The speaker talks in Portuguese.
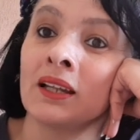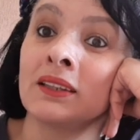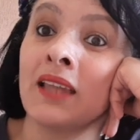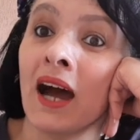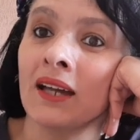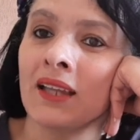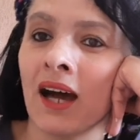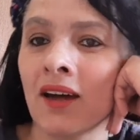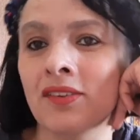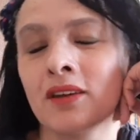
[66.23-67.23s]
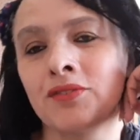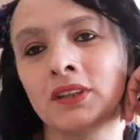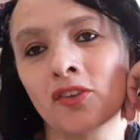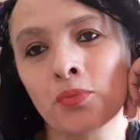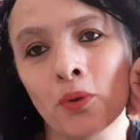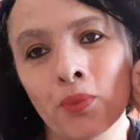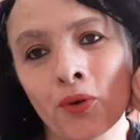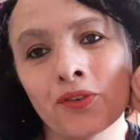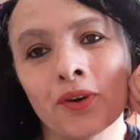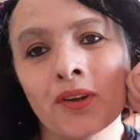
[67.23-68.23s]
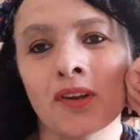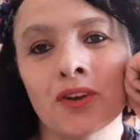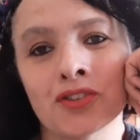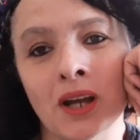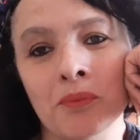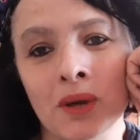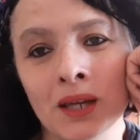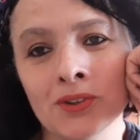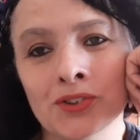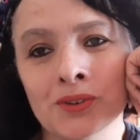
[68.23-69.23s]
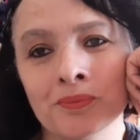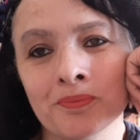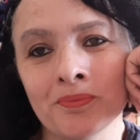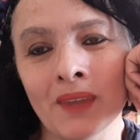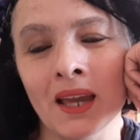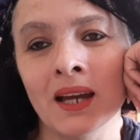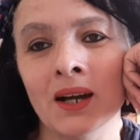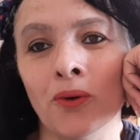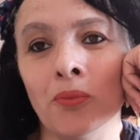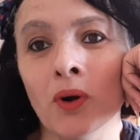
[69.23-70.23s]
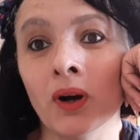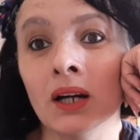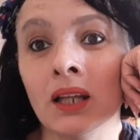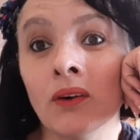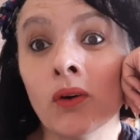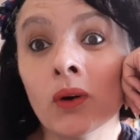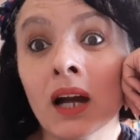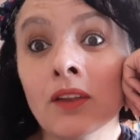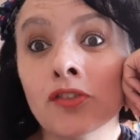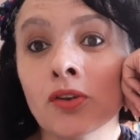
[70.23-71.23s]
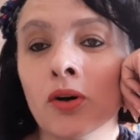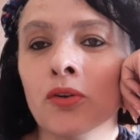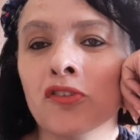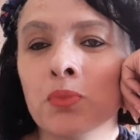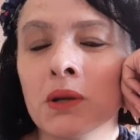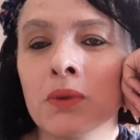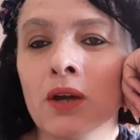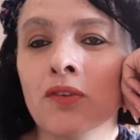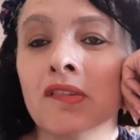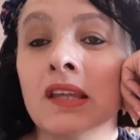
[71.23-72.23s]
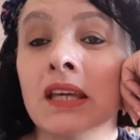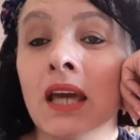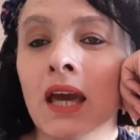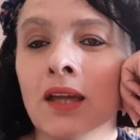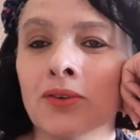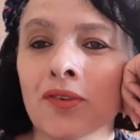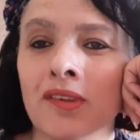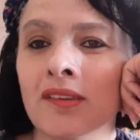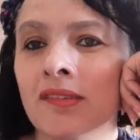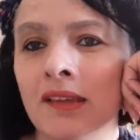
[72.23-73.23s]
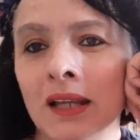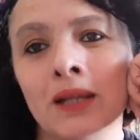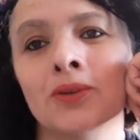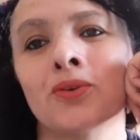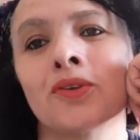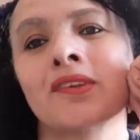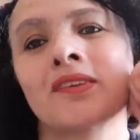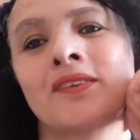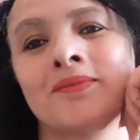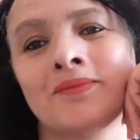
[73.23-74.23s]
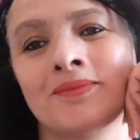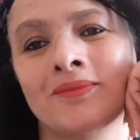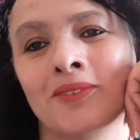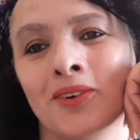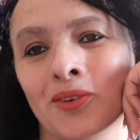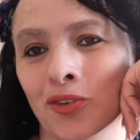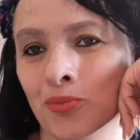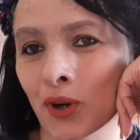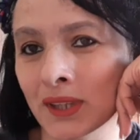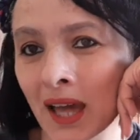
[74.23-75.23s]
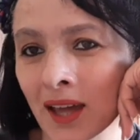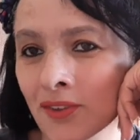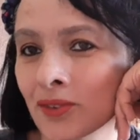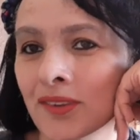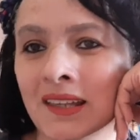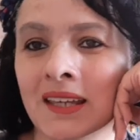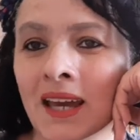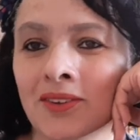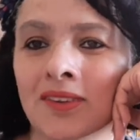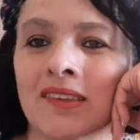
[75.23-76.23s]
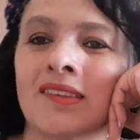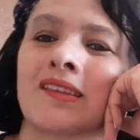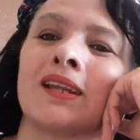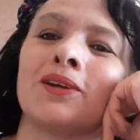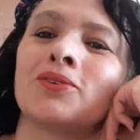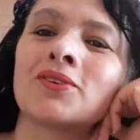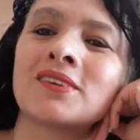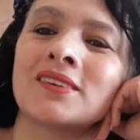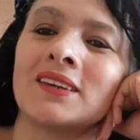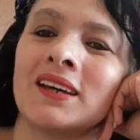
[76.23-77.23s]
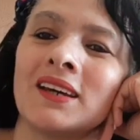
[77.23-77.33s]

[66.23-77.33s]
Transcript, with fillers: Dada as devidas proporções, logicamente, o meu canal alcançou os primeiros 500 inscritos, os modestos 500 inscritos.